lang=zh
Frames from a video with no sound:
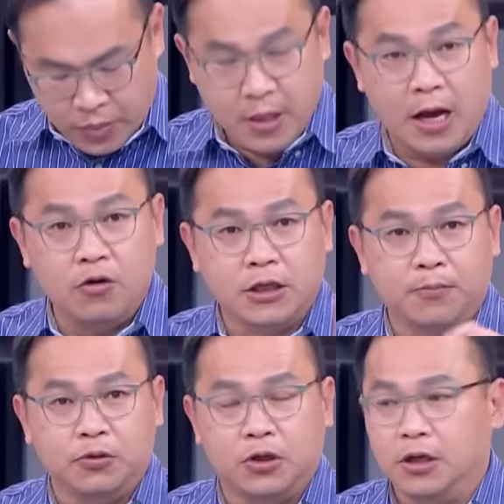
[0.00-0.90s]
刚我再
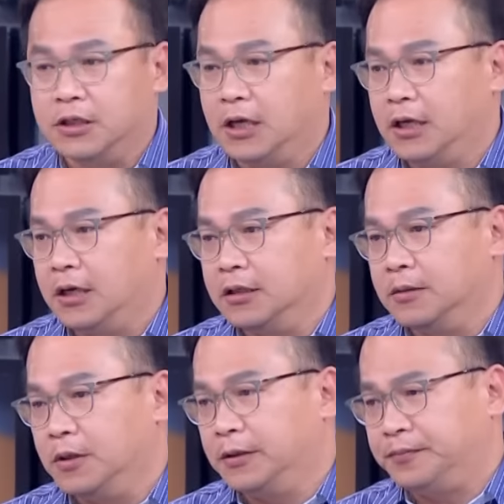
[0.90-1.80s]
补充一下那个什
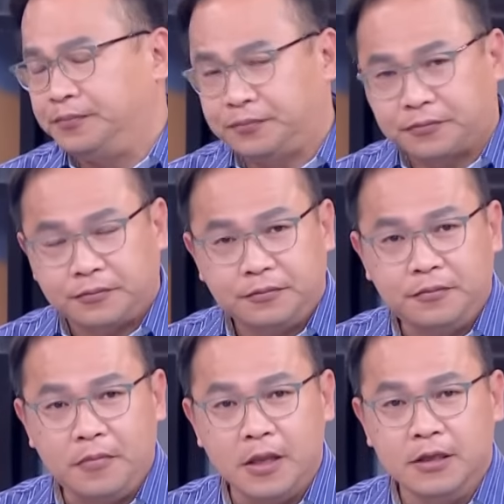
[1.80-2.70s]
么，
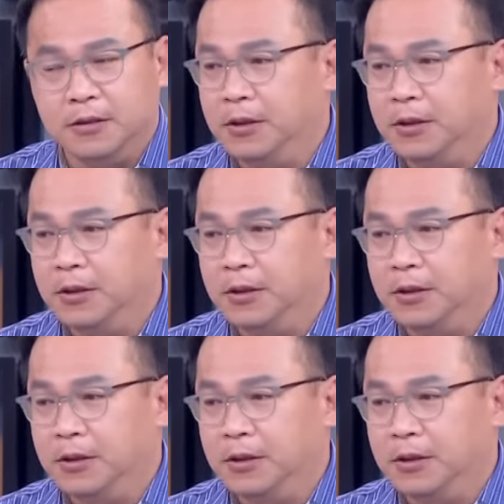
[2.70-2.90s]
什